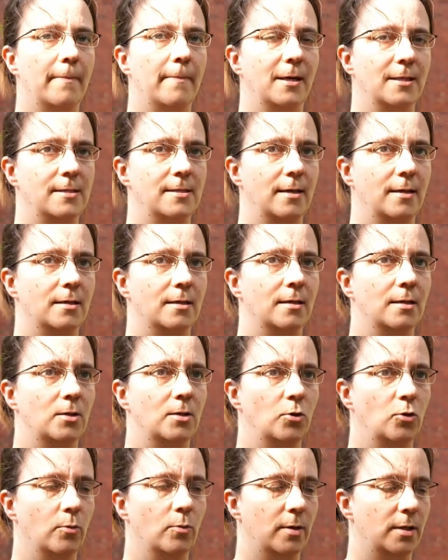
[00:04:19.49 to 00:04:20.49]
Patienten,
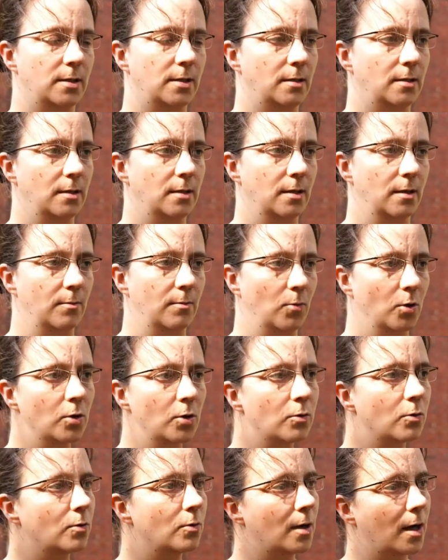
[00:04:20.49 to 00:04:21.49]
die über die
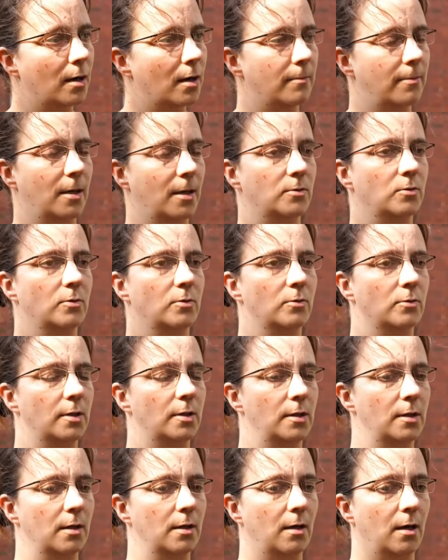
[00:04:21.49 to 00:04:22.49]
molekulare
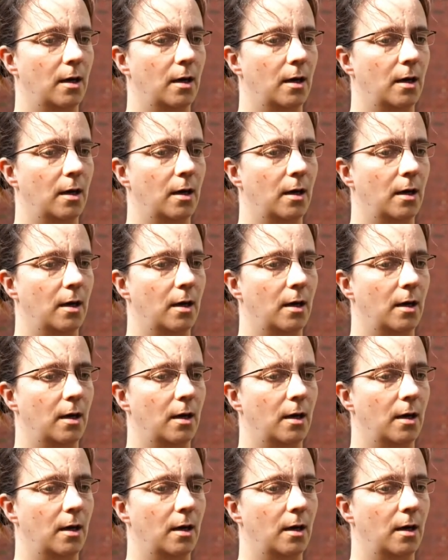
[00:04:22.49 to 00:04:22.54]
Pathologie äh,